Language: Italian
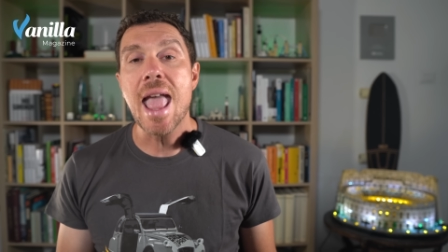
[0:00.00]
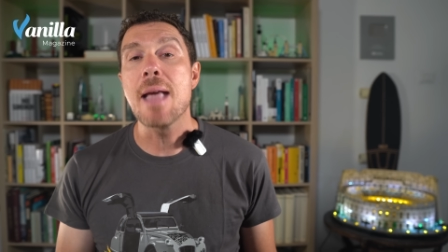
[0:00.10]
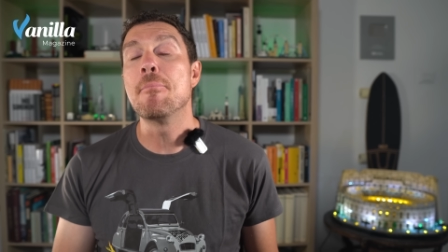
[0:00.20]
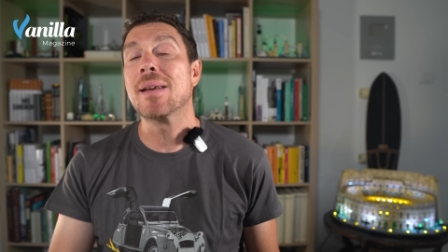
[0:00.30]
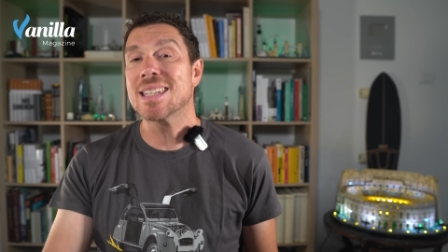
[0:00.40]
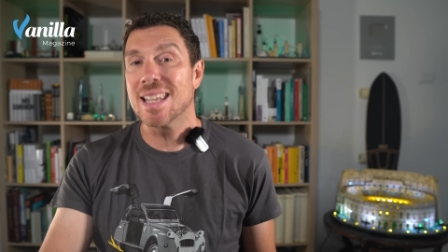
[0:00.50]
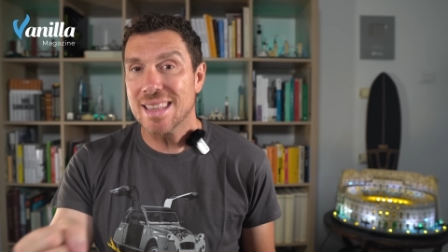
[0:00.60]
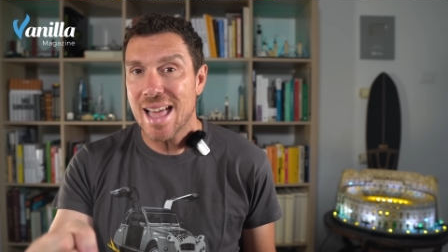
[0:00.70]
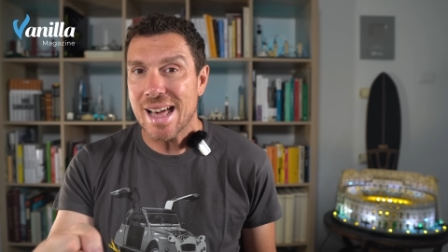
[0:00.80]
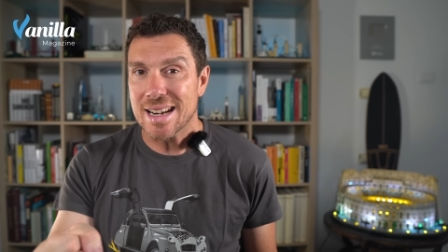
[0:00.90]
e
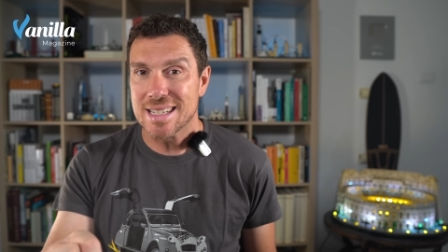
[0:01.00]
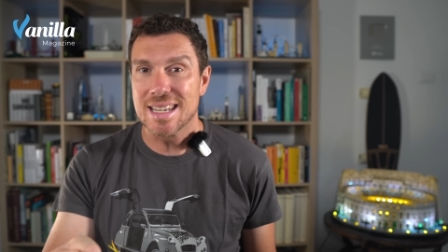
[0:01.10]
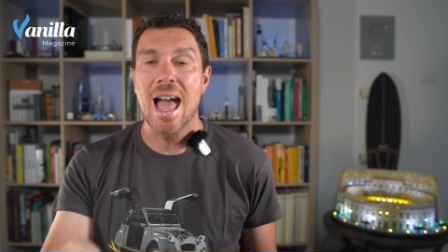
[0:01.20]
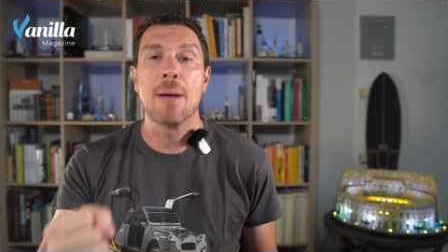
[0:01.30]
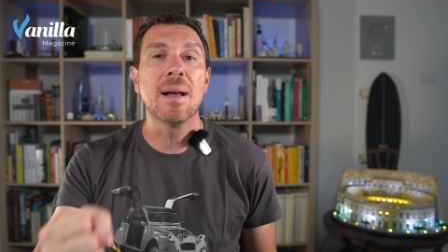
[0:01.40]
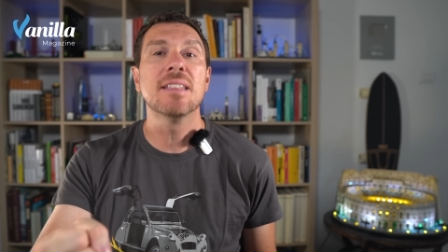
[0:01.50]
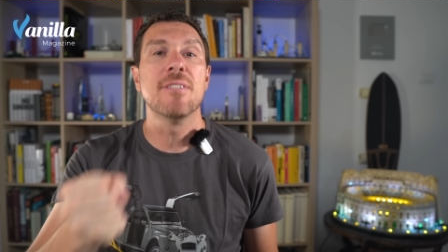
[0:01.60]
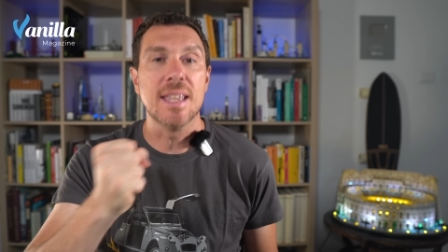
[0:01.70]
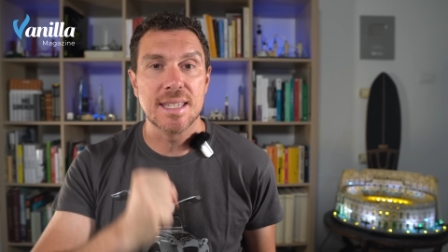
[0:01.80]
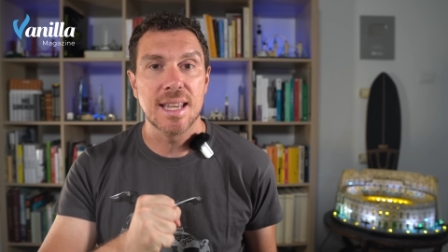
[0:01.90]
presentarsi a Bad
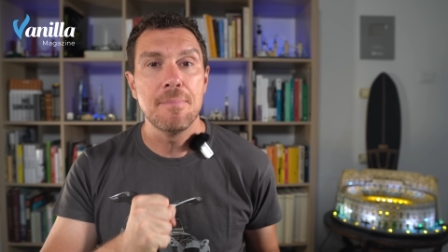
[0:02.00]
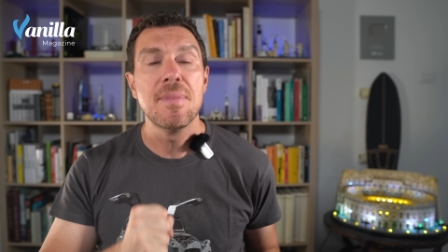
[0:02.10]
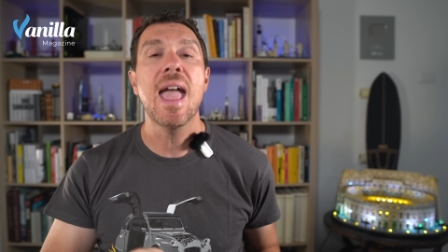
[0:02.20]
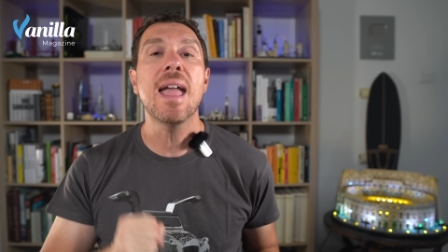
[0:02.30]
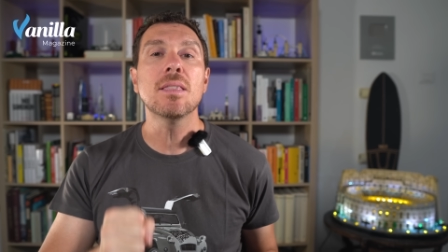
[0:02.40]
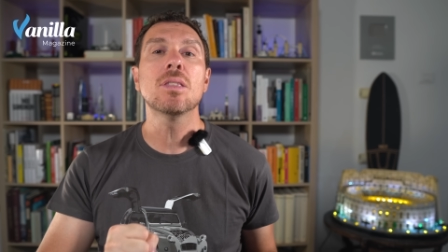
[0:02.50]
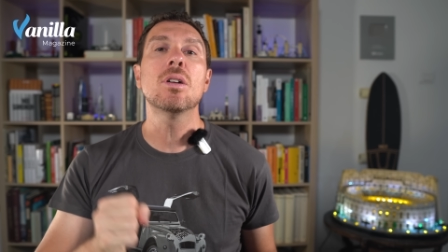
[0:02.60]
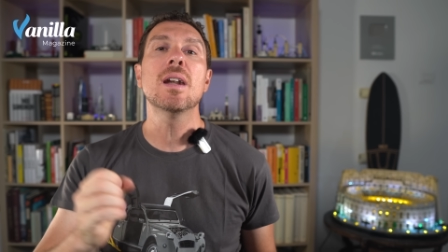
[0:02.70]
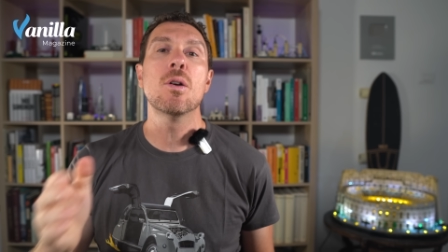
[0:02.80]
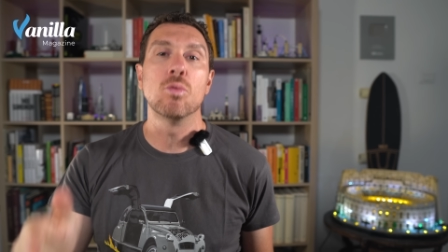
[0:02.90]
Visse
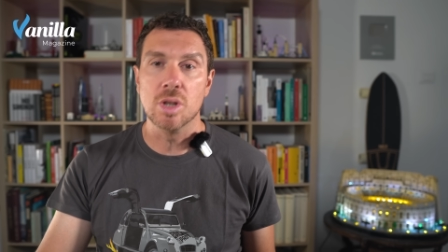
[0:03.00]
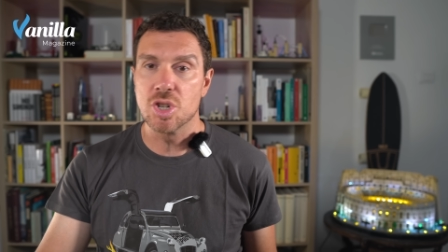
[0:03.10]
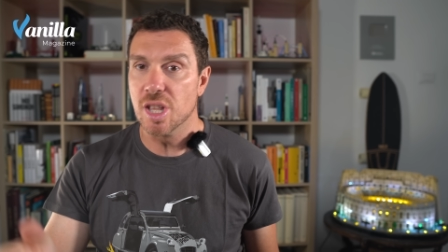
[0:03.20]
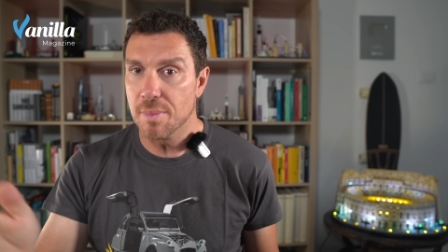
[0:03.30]
entro le 11 di